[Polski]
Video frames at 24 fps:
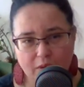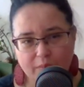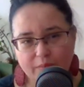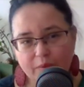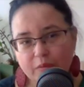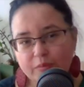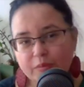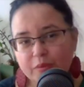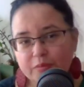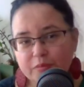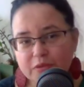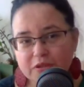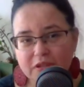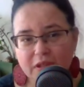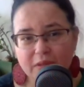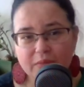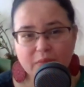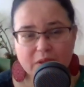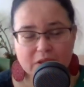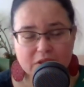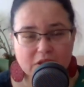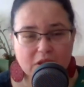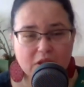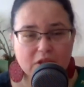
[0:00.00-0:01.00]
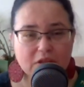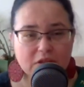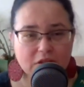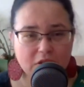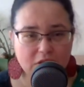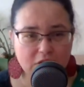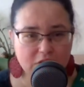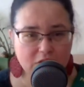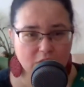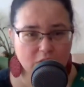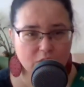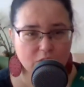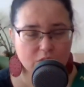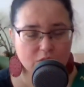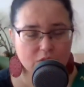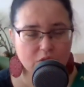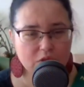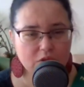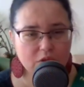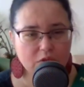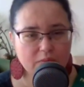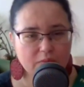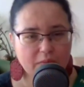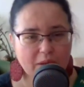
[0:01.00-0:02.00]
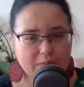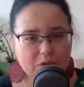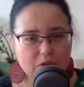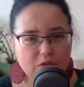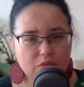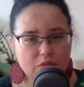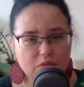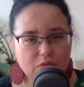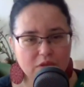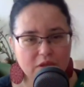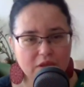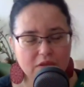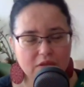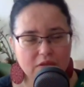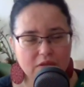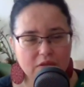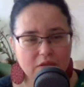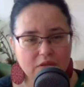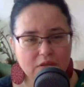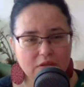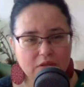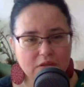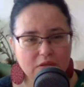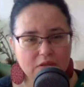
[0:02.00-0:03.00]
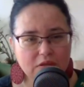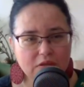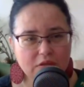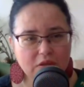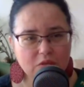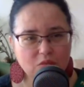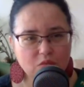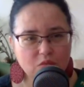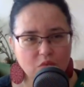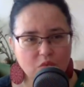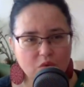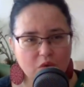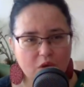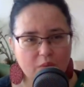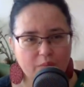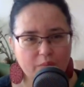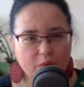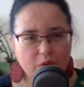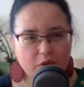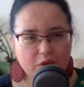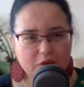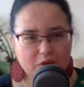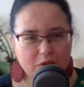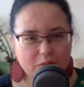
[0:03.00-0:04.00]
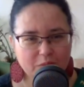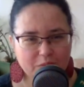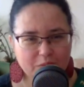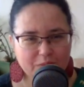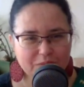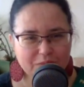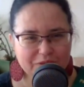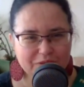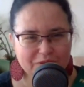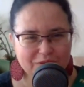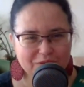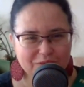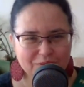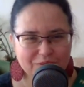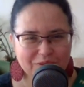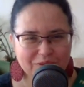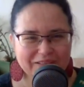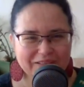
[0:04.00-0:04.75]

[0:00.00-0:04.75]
A propos bycia męczennicą, no to mamy tutaj e, niedługo pole do popisu,